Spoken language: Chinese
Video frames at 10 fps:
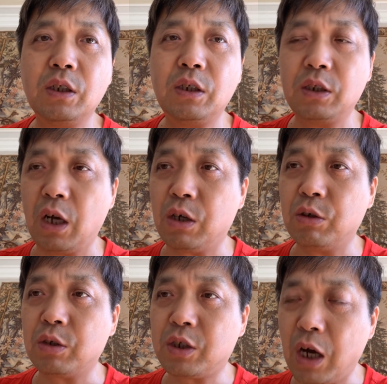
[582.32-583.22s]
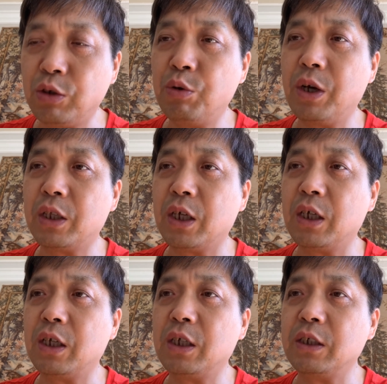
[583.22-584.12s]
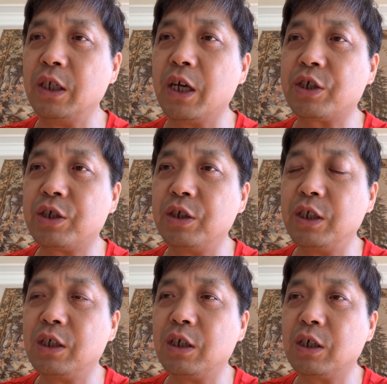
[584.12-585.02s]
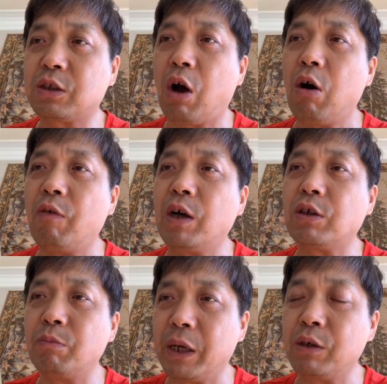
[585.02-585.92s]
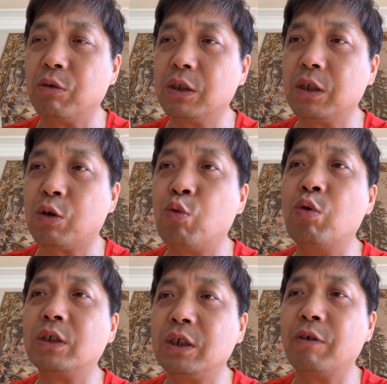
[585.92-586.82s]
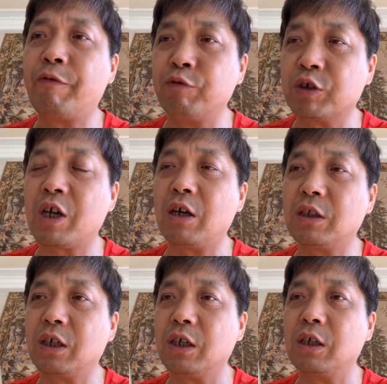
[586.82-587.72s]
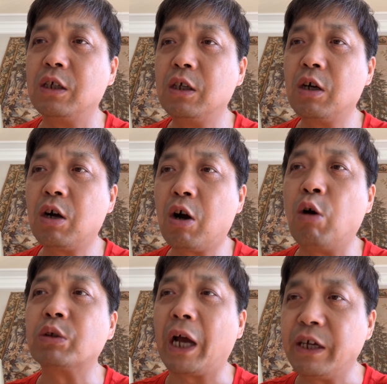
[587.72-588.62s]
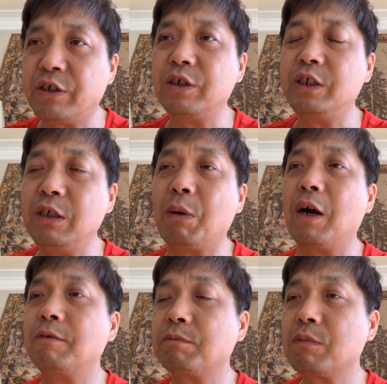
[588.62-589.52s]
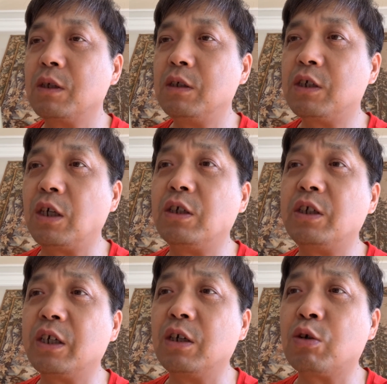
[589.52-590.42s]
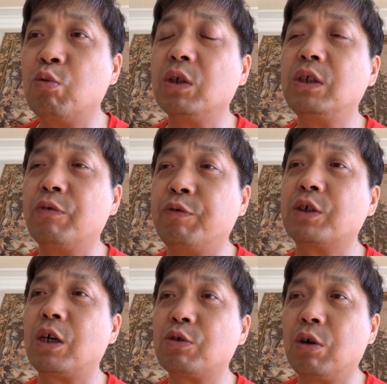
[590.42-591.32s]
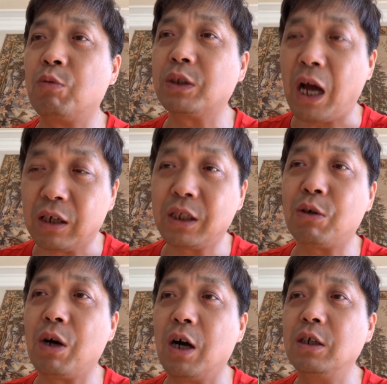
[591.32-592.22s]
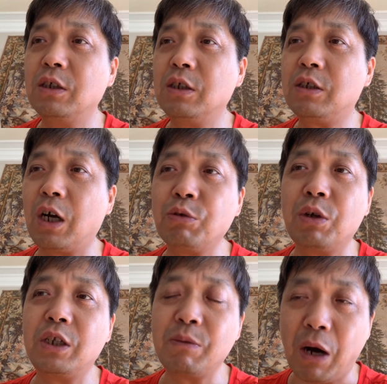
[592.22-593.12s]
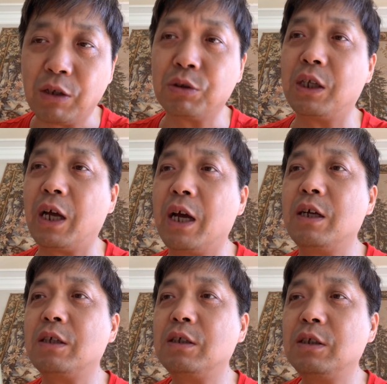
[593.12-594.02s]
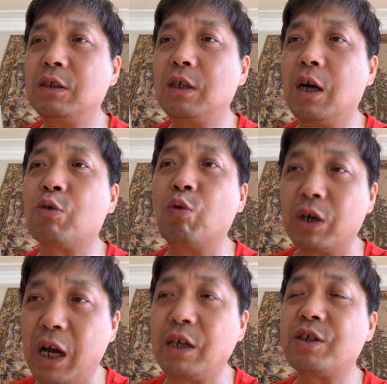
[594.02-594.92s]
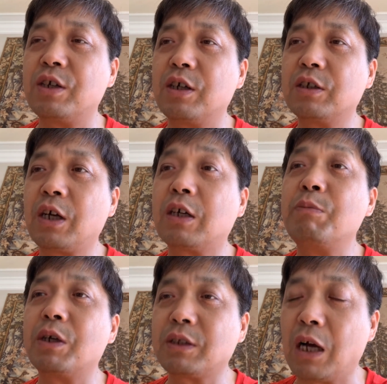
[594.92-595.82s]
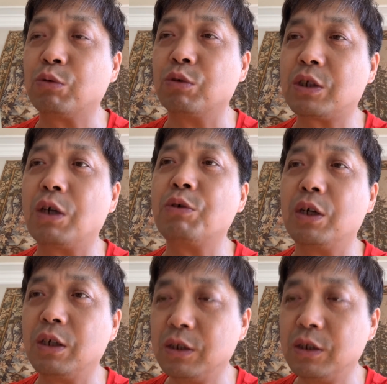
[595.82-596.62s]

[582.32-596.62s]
然后，张悦呢，也是一个逃亡到美国的郭姓富商的后台之一吧。甚至这个郭姓富商说：“我打个电话，张悦立马就得来。”哎，果然是他跟别人打赌，张悦